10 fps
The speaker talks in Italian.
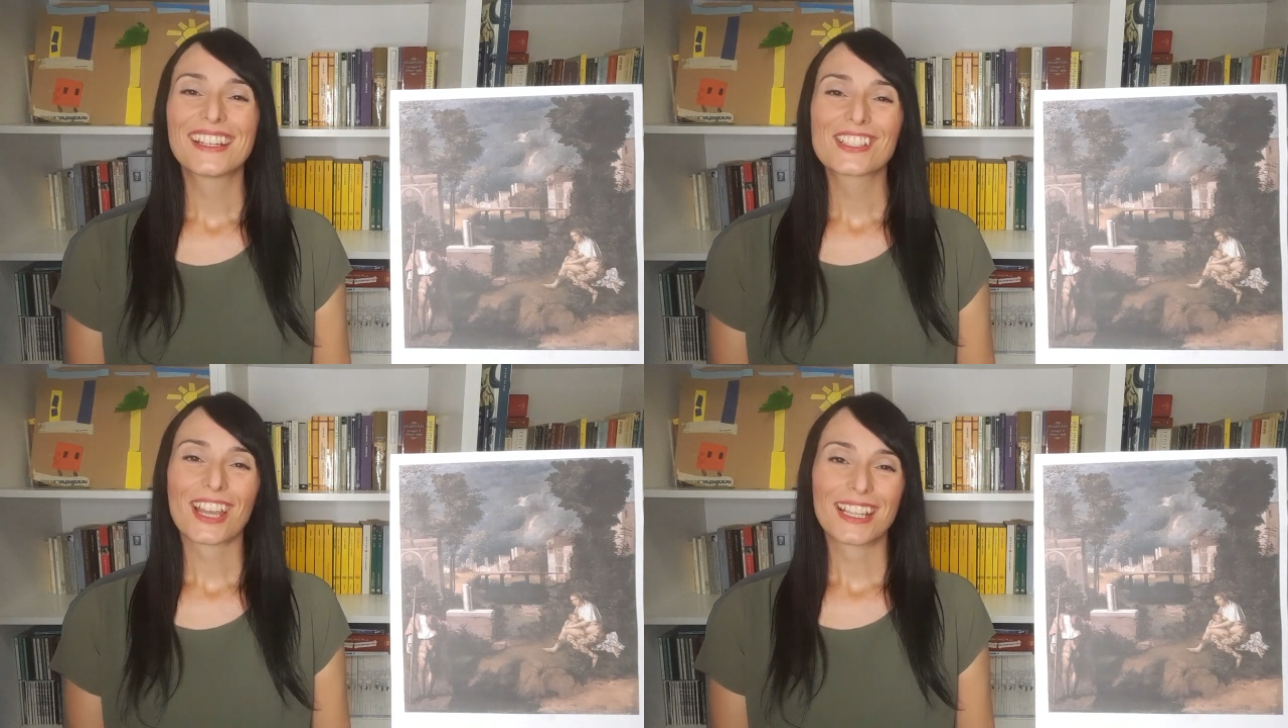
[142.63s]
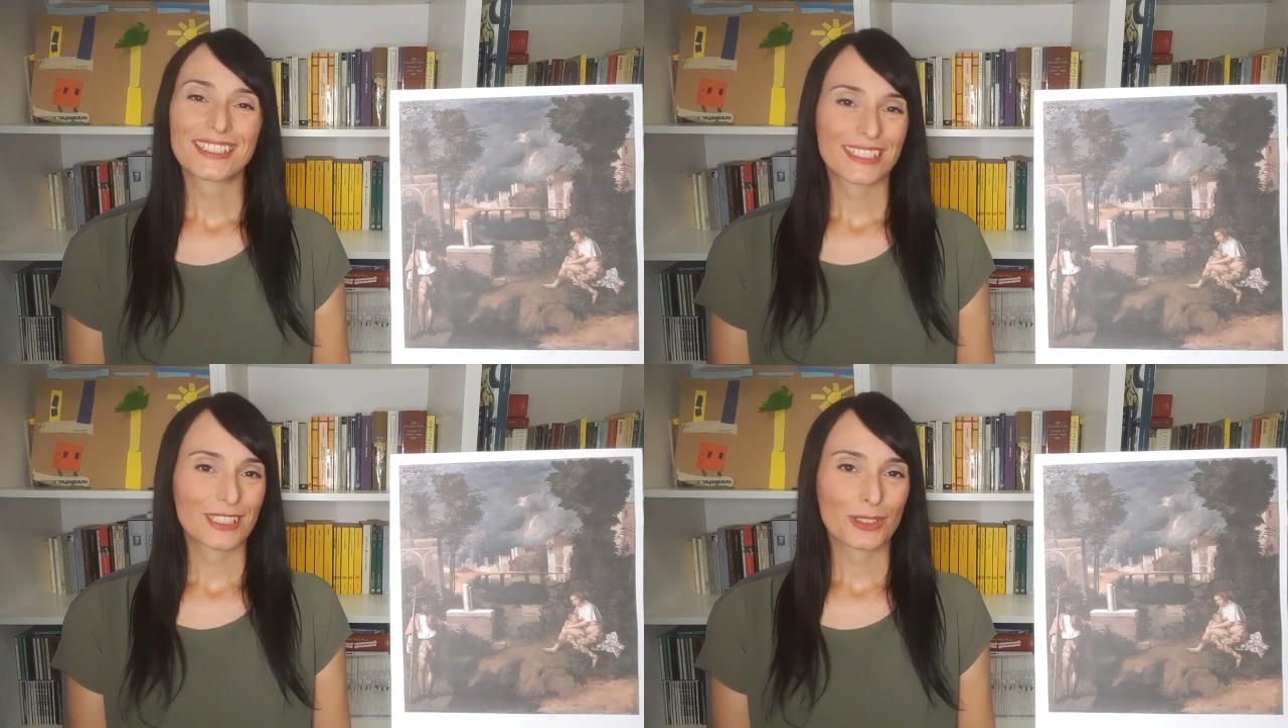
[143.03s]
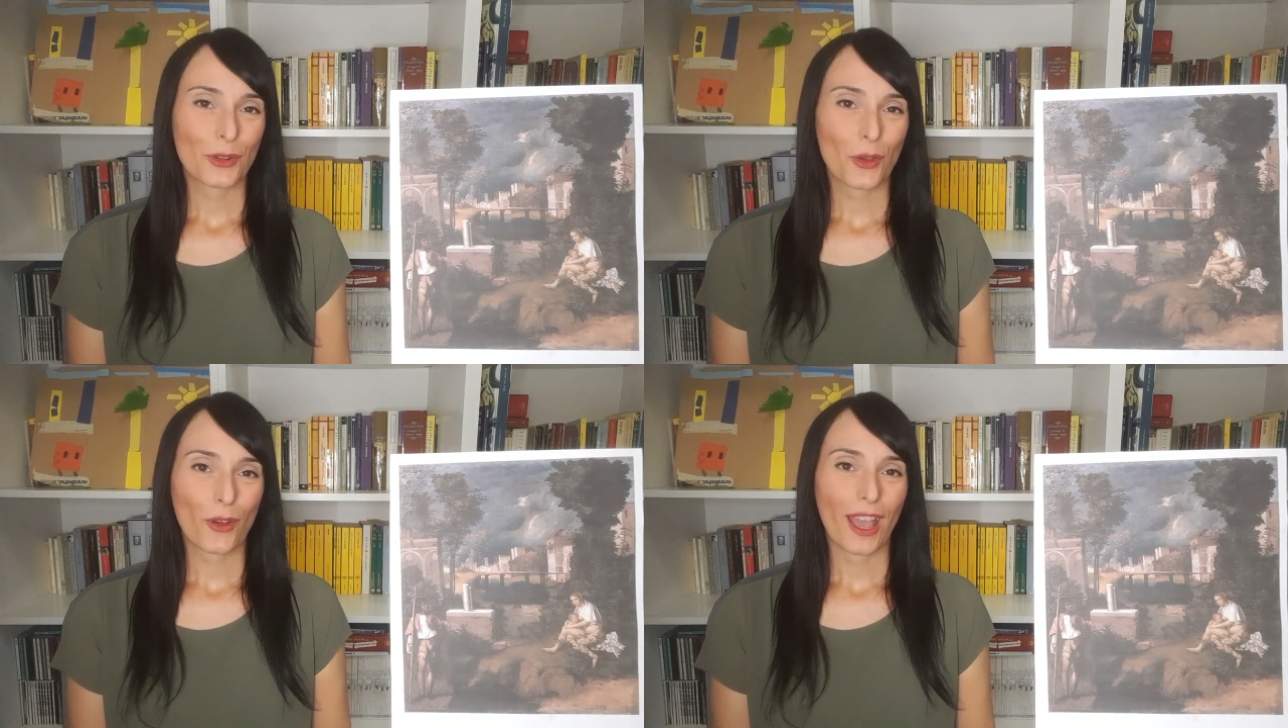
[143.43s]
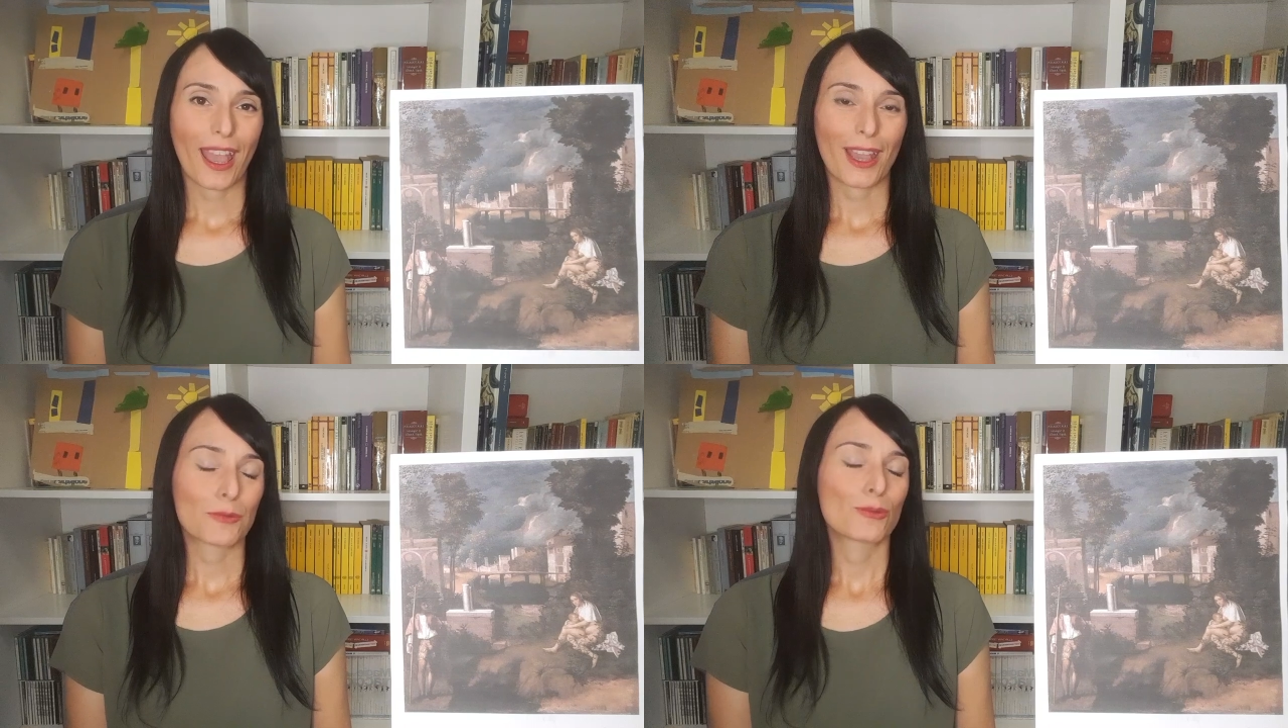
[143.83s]
Già il titolo
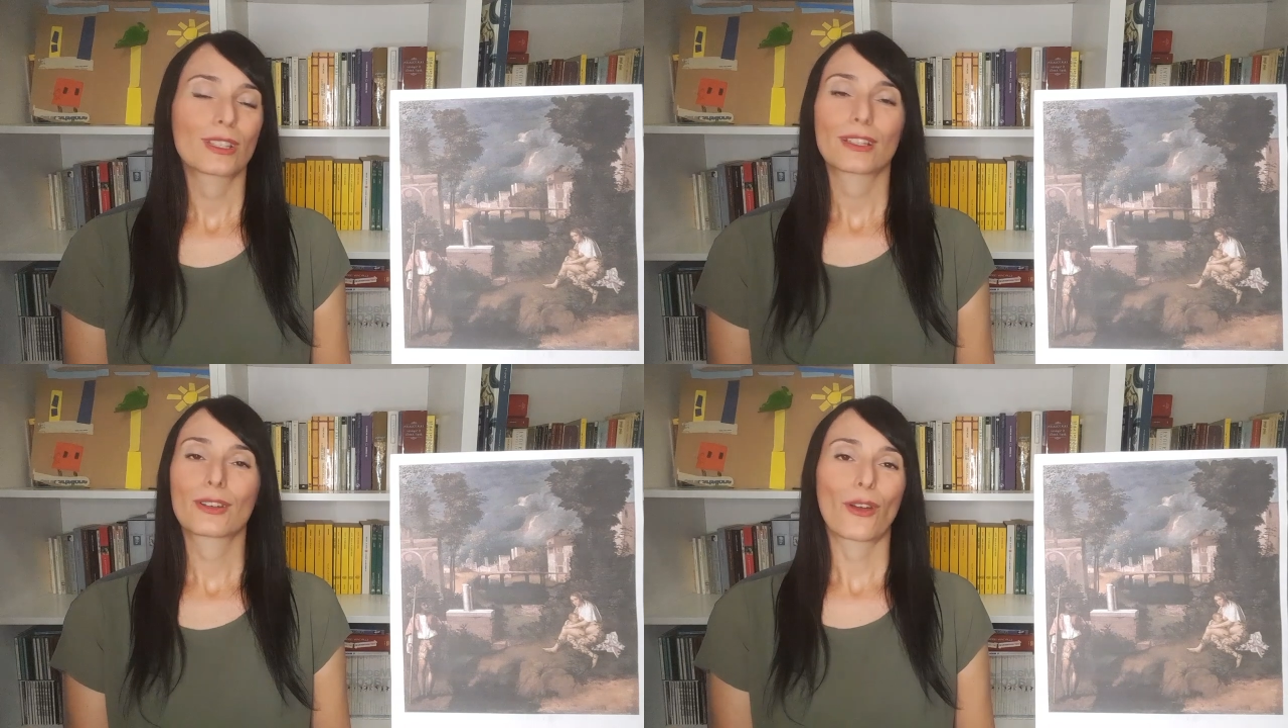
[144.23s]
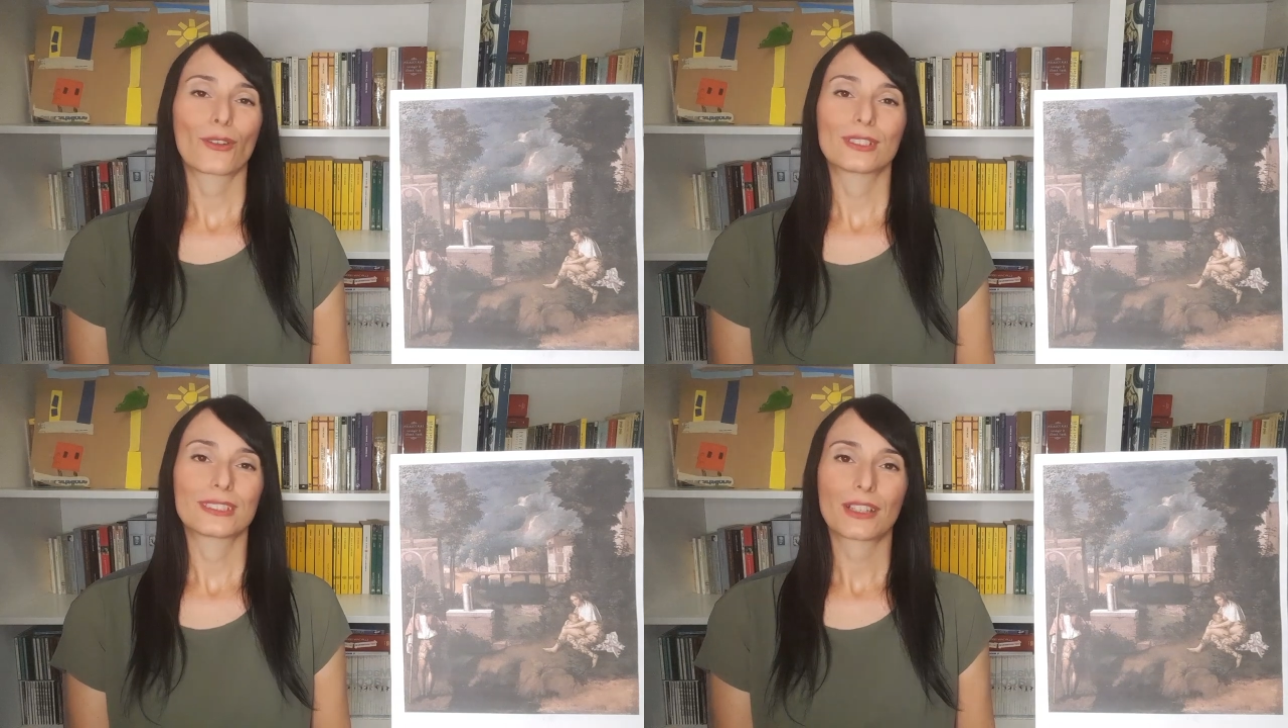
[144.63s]
è un'incognita,